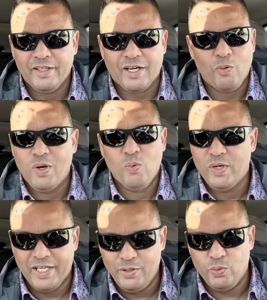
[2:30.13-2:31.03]
راه هو
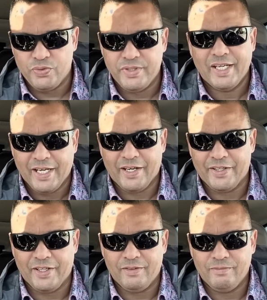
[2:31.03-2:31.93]
الاول كيدوز ديال
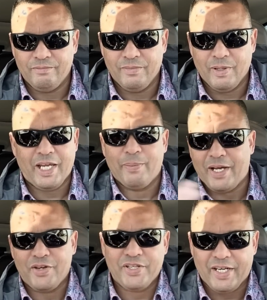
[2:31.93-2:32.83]
كندا ما
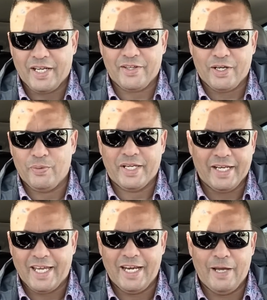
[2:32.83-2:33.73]
كيبقاش ديك الهضره وديك
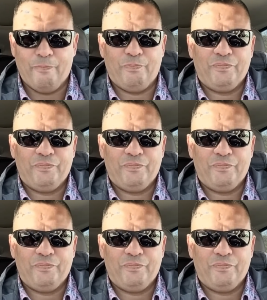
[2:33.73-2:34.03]
الكلام